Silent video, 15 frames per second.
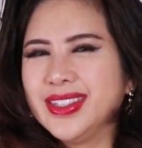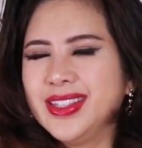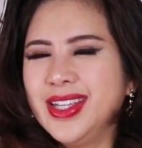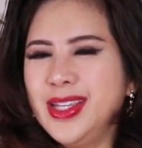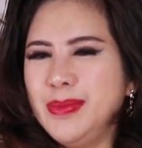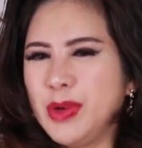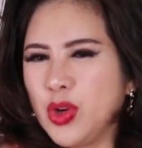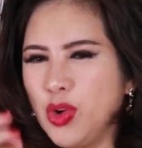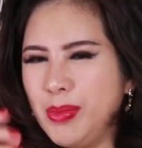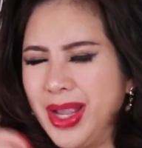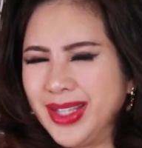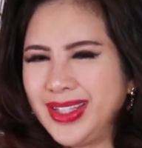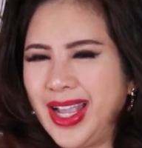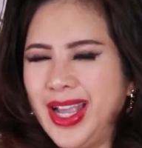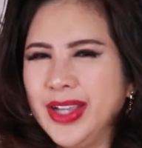khi mà cô
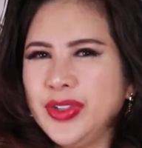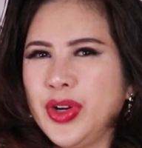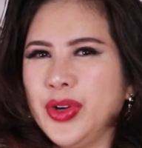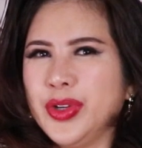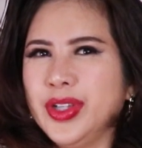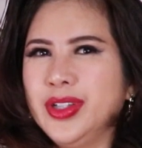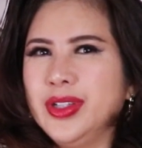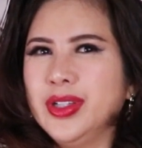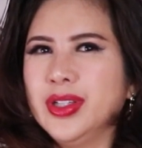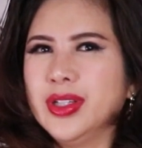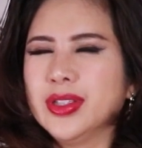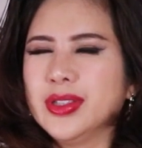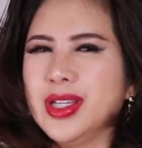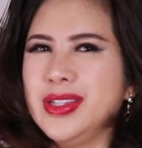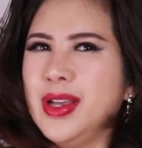mang thai rồi
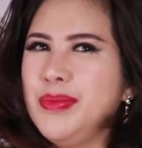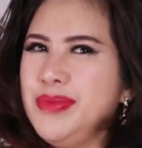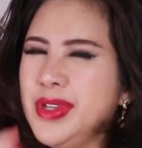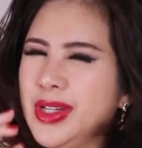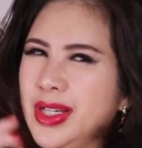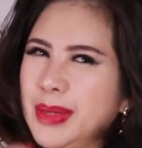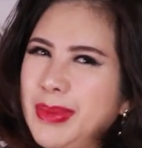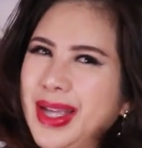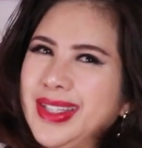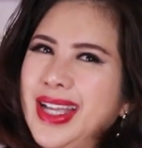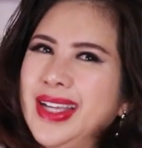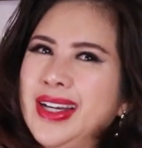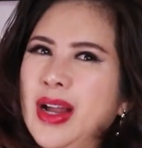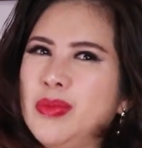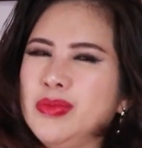thì giống như là mang
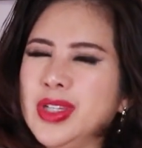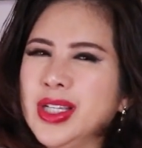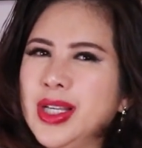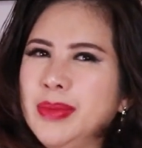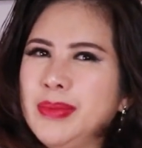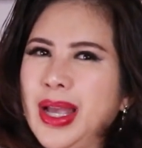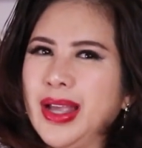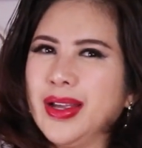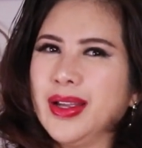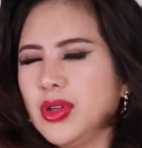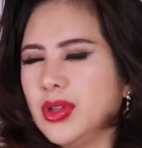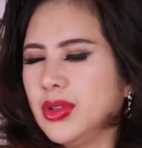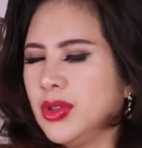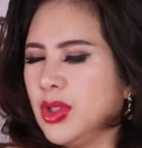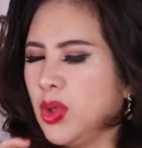thai rồng vậy các bạn
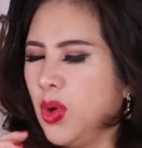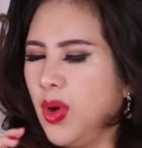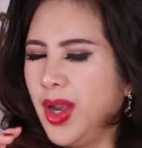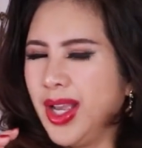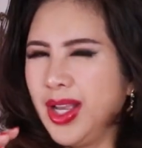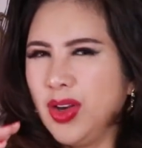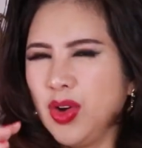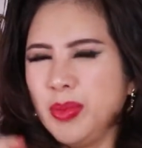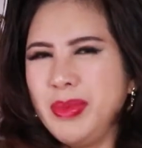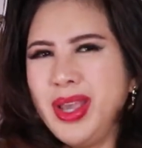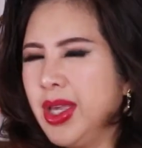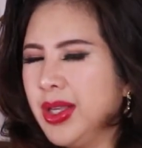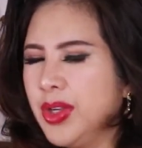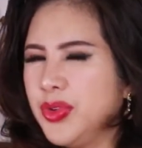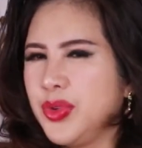người hoa họ
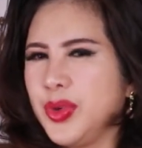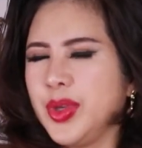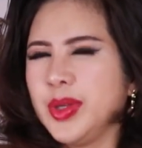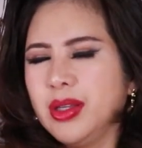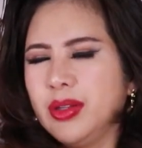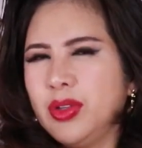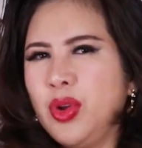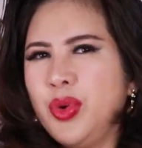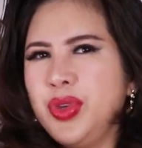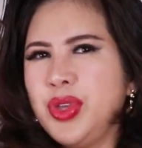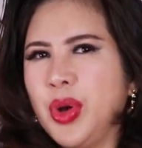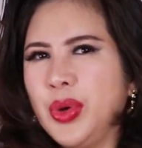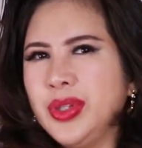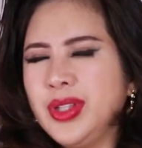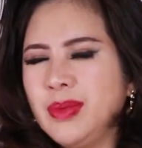mê cái chuyện nói
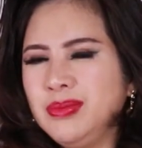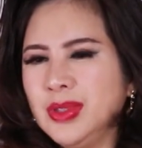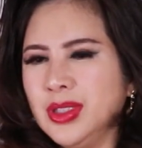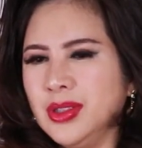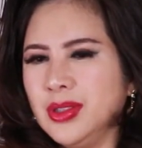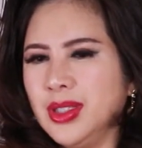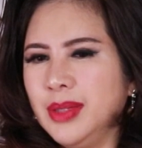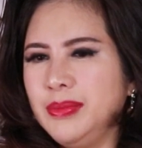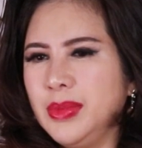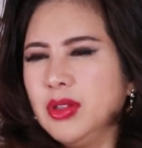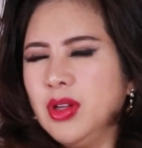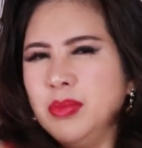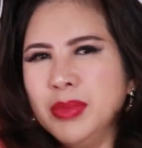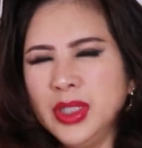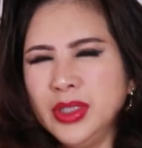giỏi tông đường lắm
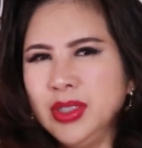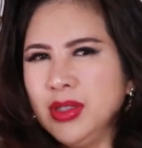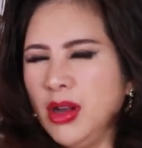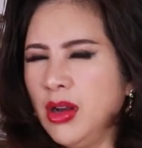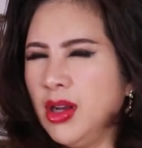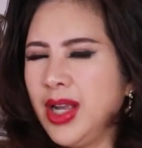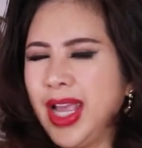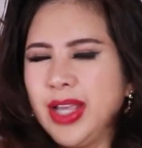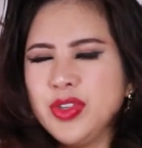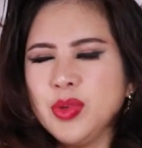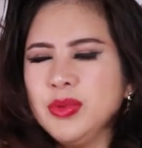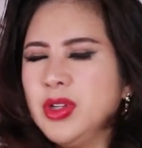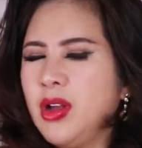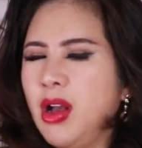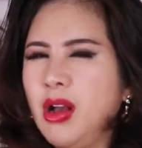có 10 đứa con hai chục
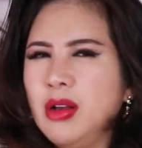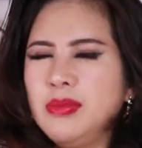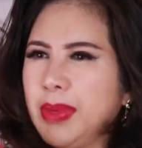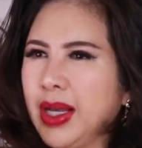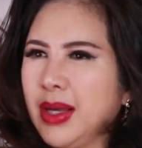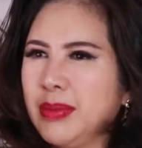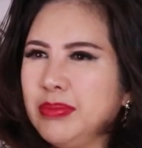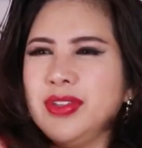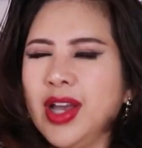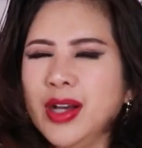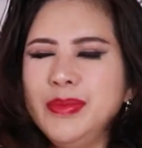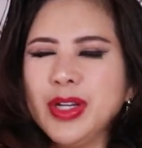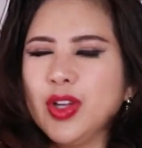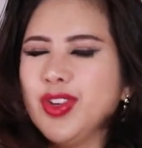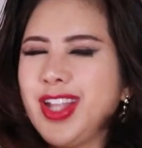đứa con mà vợ
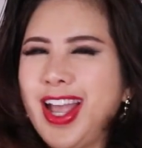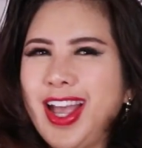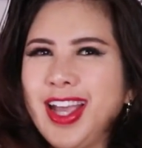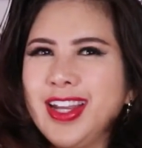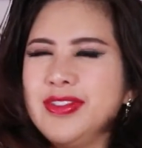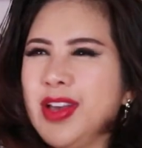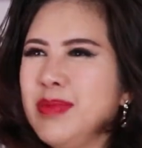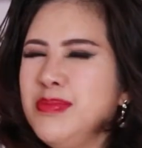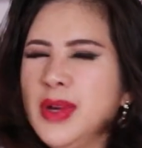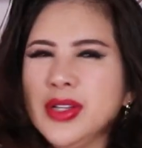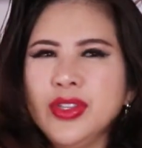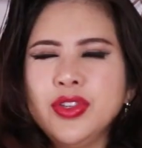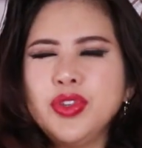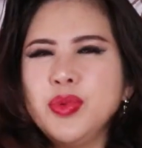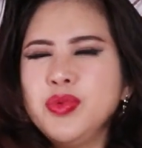mình có thai vẫn mừng
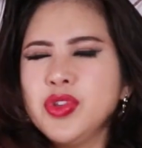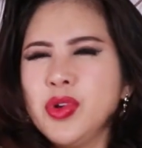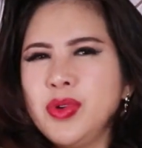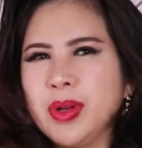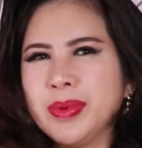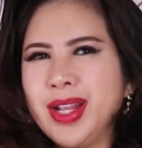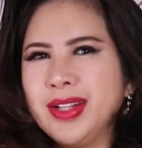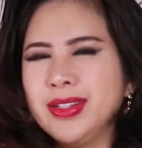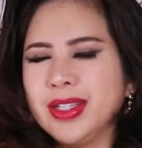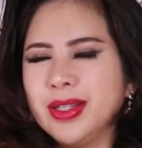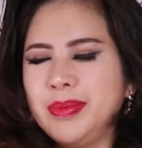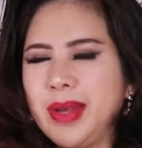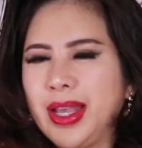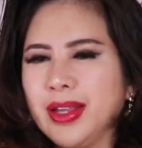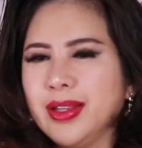như trúng số độc đắc vậy
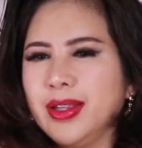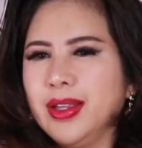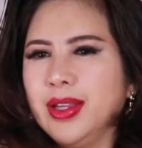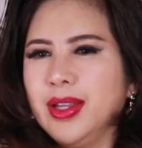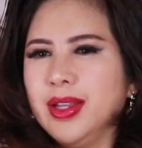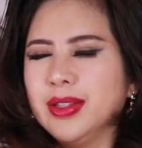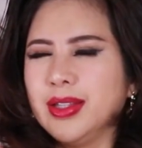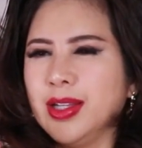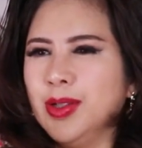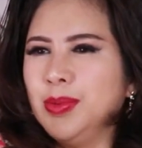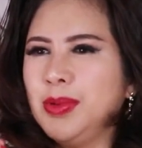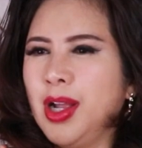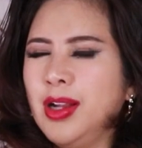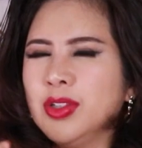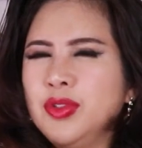các bạn thì lúc
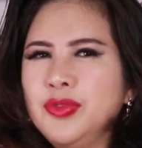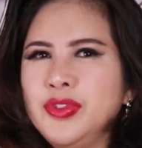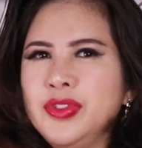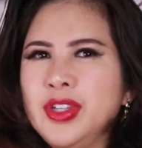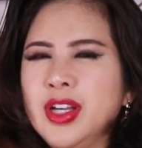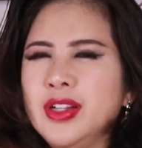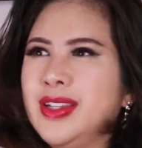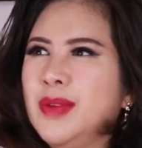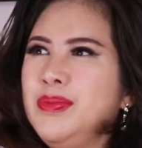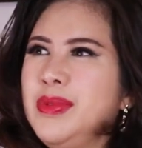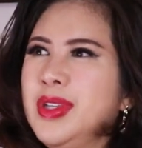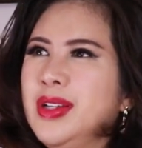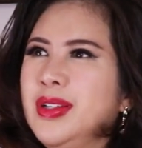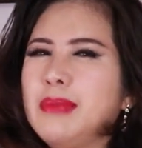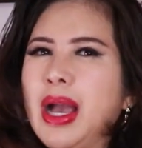đó tứ phu nhân giống
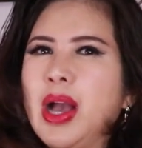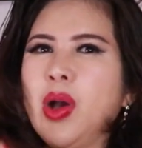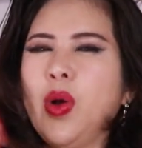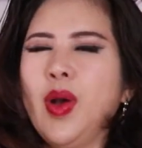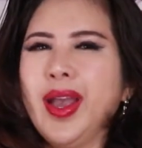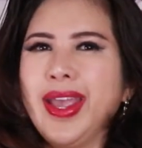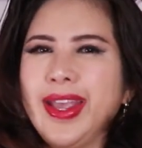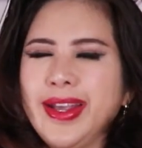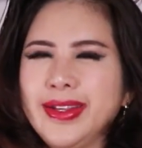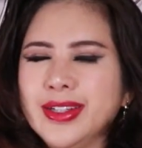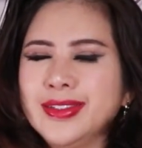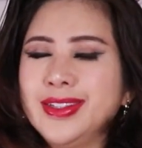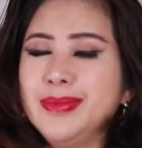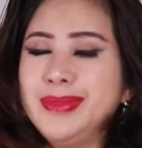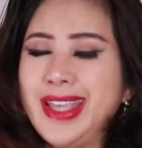như bà hoàng ở
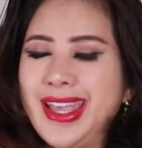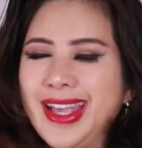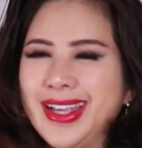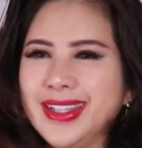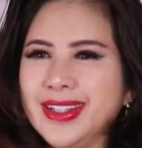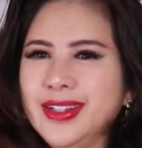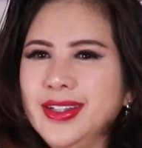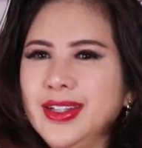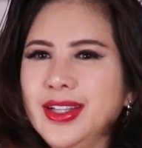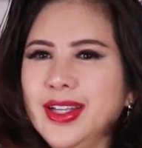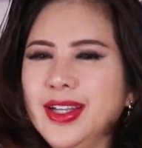trong nhà vậy đó